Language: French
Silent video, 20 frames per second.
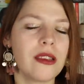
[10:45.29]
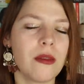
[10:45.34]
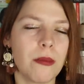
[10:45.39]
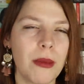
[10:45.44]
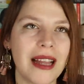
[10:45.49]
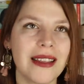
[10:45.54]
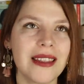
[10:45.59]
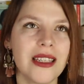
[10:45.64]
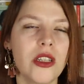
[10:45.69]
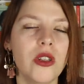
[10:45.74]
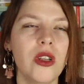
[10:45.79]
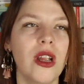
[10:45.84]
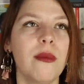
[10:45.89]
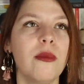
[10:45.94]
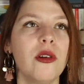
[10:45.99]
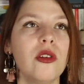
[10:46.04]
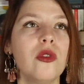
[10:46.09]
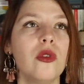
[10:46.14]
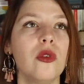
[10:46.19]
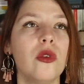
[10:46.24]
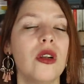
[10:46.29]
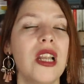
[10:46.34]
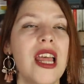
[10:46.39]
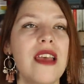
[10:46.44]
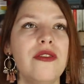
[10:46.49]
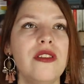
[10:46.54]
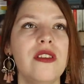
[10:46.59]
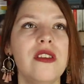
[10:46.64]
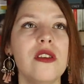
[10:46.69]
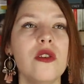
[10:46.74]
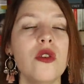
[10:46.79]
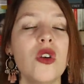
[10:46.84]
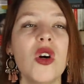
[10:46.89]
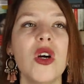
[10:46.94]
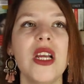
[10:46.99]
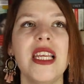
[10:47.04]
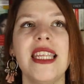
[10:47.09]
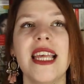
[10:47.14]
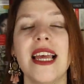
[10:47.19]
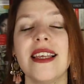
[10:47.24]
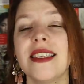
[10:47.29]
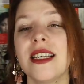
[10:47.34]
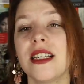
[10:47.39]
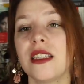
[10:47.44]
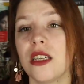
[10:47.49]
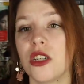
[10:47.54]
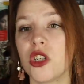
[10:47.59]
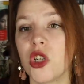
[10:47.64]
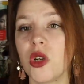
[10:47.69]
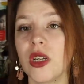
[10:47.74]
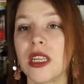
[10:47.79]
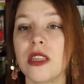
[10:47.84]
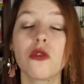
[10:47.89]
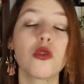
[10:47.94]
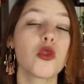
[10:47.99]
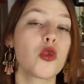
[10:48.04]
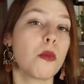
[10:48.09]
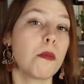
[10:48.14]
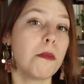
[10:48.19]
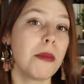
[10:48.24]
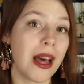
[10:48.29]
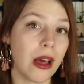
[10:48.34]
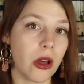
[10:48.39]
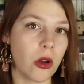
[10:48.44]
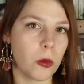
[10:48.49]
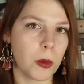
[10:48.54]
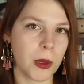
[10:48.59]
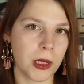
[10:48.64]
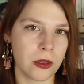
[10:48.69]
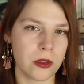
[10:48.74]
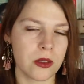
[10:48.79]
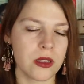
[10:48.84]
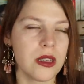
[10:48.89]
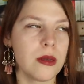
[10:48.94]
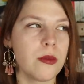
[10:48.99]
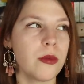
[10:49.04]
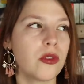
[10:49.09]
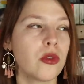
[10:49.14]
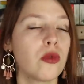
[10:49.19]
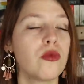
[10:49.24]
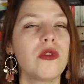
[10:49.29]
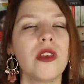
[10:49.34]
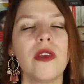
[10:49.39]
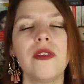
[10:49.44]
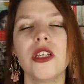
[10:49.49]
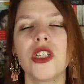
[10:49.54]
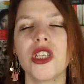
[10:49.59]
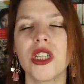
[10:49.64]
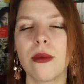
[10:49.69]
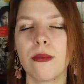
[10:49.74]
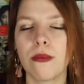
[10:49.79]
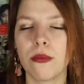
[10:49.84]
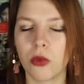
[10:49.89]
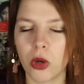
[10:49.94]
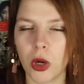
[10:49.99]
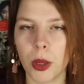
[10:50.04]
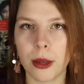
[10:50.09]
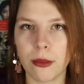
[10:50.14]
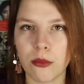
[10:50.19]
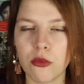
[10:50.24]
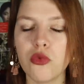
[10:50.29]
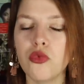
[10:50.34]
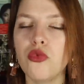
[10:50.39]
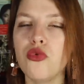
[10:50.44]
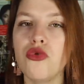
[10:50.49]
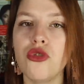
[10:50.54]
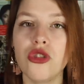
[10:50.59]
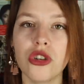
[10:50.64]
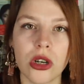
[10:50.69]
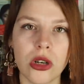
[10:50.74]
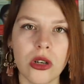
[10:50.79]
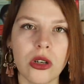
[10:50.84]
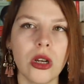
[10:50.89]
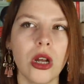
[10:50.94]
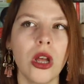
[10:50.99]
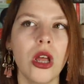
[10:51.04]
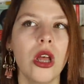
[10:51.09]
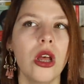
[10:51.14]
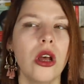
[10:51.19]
particulièrement de la vidéo, il y a certains genres qui ne sont pas représentés parce que vous savez que j'aime quand même beaucoup de genres